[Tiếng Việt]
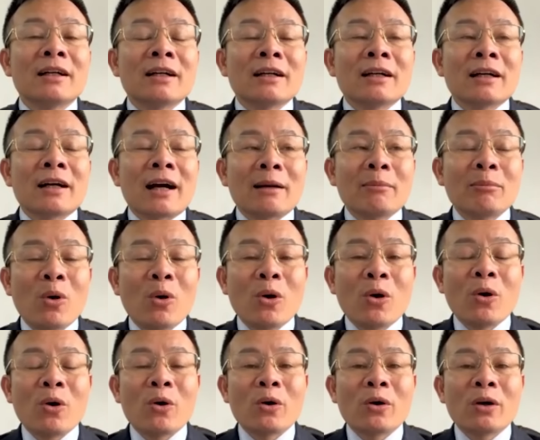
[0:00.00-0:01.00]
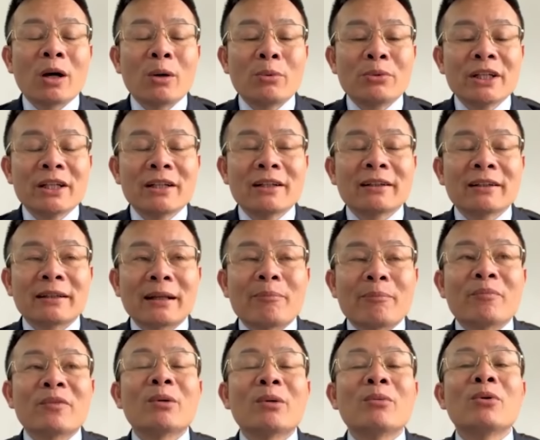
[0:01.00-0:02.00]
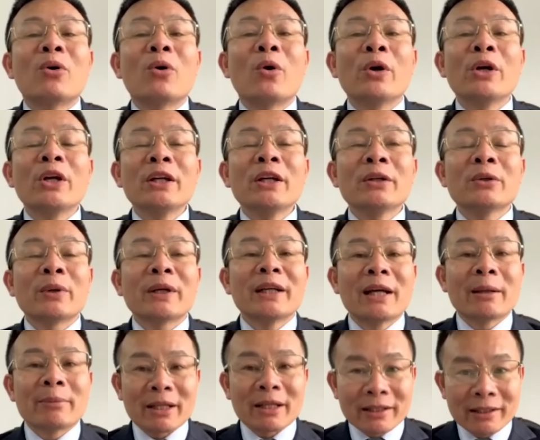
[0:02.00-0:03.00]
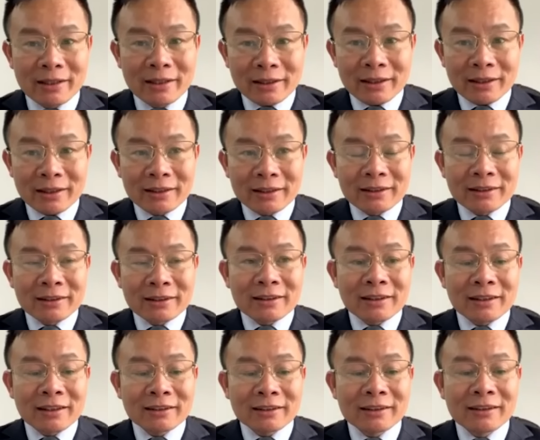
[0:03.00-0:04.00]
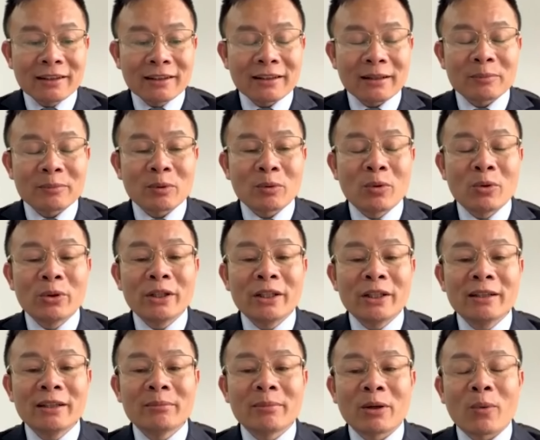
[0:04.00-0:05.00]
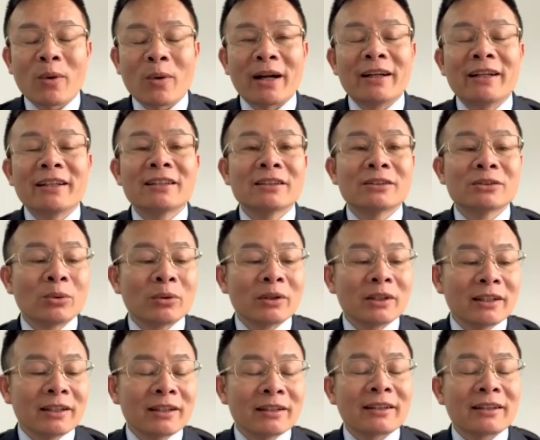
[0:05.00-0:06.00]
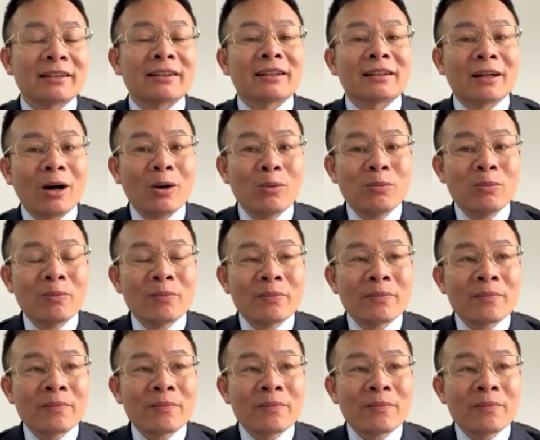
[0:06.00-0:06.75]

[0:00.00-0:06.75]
cán bộ công chức nằm trong khối doanh nghiệp nhà nước Đấy, tức là nằm trong khối mà quản lý sử dụng cái tài, sản công